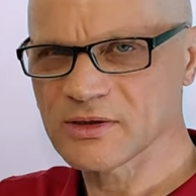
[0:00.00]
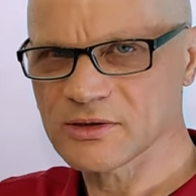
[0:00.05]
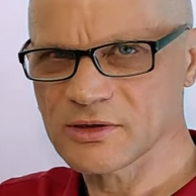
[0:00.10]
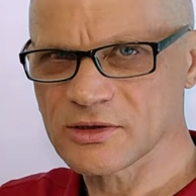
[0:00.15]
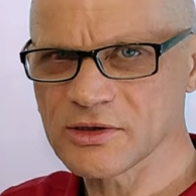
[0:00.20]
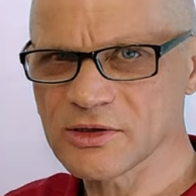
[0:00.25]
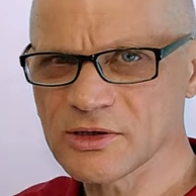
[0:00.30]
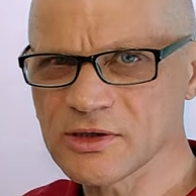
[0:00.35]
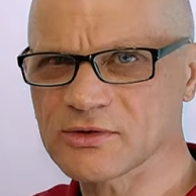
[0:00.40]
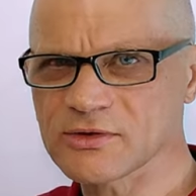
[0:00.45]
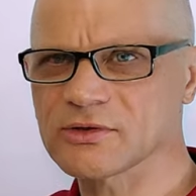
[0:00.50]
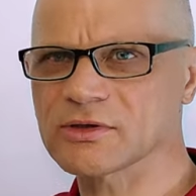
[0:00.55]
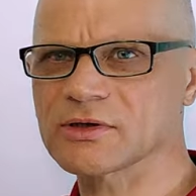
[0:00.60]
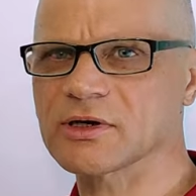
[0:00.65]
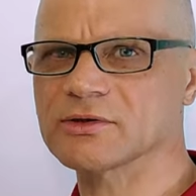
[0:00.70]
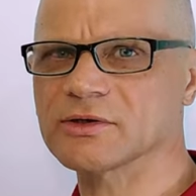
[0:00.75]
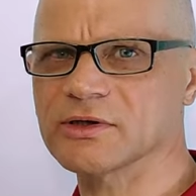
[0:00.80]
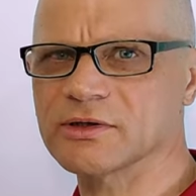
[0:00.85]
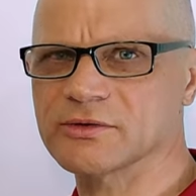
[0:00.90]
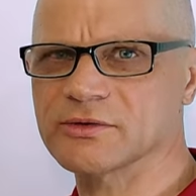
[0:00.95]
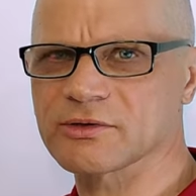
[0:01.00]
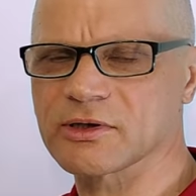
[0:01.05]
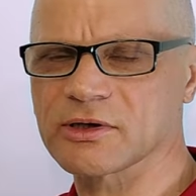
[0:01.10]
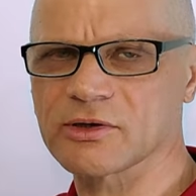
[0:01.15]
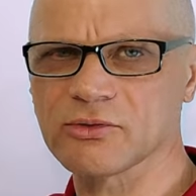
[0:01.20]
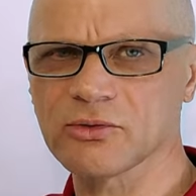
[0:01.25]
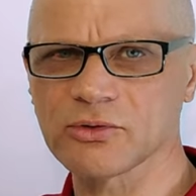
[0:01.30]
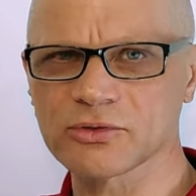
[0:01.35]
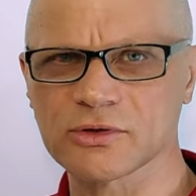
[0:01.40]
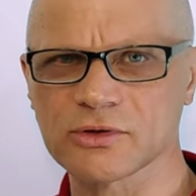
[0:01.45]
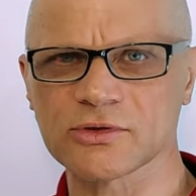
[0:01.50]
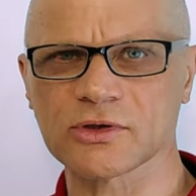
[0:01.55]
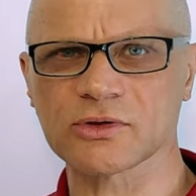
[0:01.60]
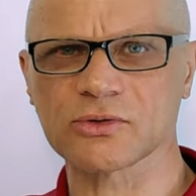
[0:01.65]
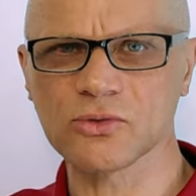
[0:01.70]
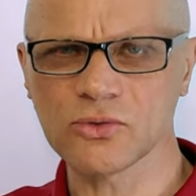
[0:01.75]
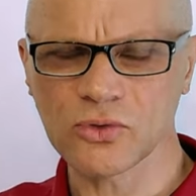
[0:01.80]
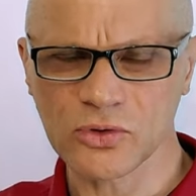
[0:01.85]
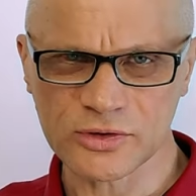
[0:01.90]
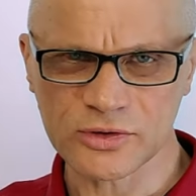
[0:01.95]
через доказательство какого-то
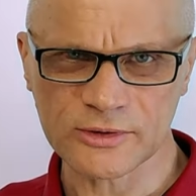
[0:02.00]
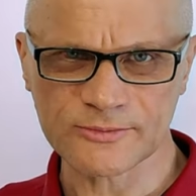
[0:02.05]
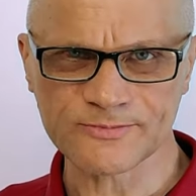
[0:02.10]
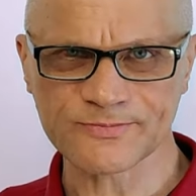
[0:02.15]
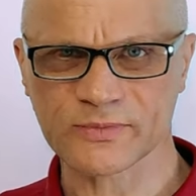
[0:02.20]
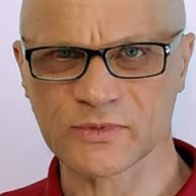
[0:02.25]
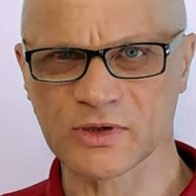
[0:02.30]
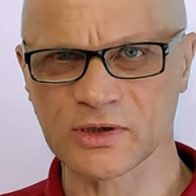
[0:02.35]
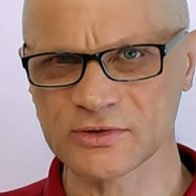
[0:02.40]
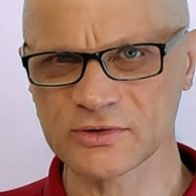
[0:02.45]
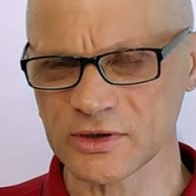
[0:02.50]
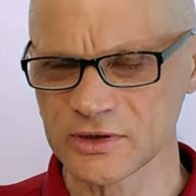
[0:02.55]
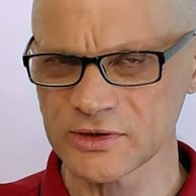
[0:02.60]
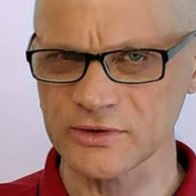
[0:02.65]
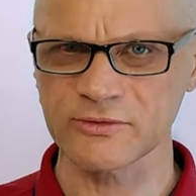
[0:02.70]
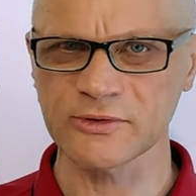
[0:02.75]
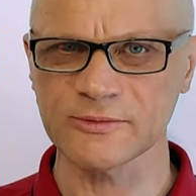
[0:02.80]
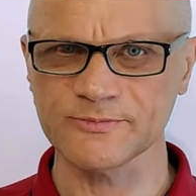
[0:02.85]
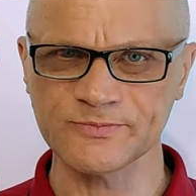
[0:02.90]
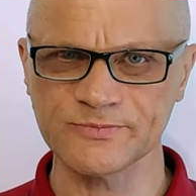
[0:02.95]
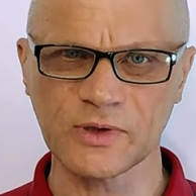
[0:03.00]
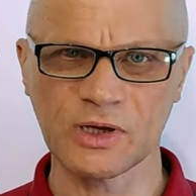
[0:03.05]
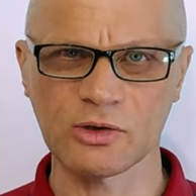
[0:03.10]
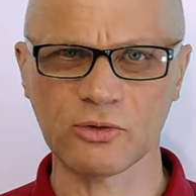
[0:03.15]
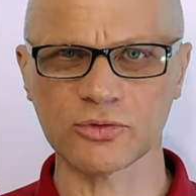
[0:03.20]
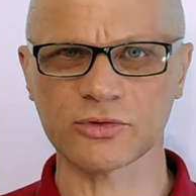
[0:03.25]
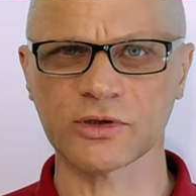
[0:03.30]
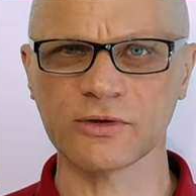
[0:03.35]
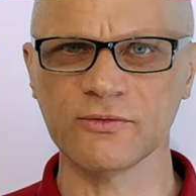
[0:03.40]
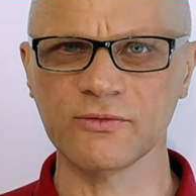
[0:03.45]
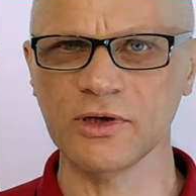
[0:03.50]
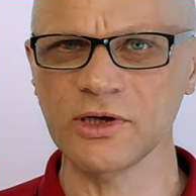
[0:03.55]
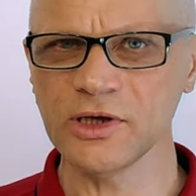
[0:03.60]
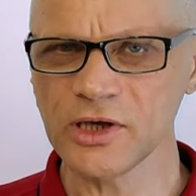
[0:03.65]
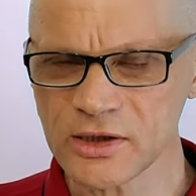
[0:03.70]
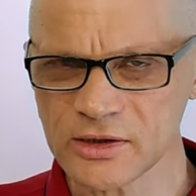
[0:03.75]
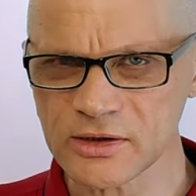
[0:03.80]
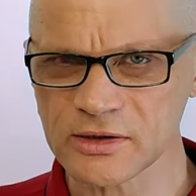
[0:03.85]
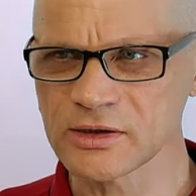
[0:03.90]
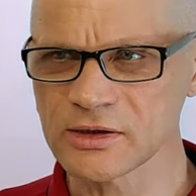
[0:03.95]
закона, доказательство какого-то
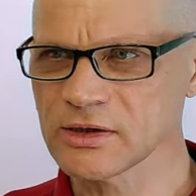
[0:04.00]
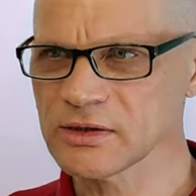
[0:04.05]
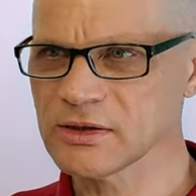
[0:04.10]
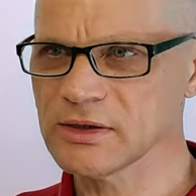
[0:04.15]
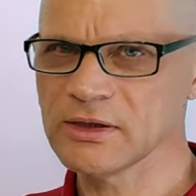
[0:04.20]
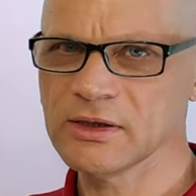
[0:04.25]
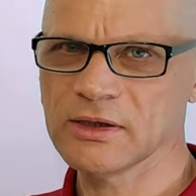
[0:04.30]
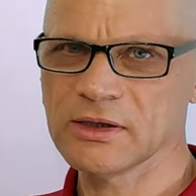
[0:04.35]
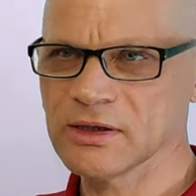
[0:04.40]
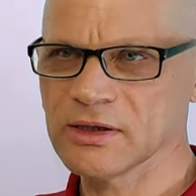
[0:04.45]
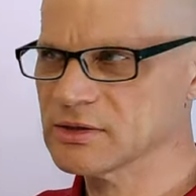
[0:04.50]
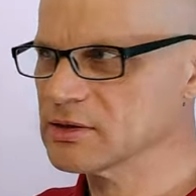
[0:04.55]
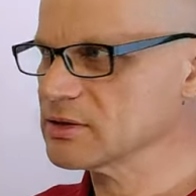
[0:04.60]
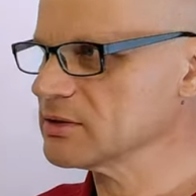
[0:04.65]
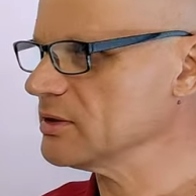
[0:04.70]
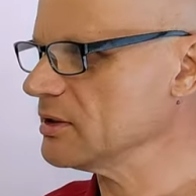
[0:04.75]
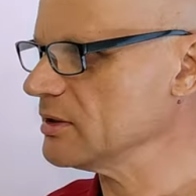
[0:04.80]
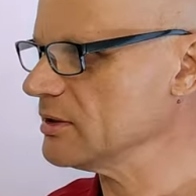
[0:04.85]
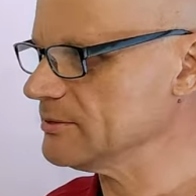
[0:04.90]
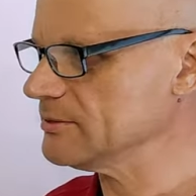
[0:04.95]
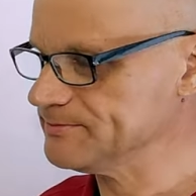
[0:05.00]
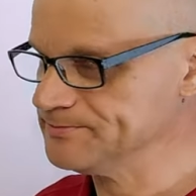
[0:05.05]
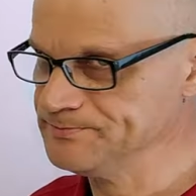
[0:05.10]
явления и так далее.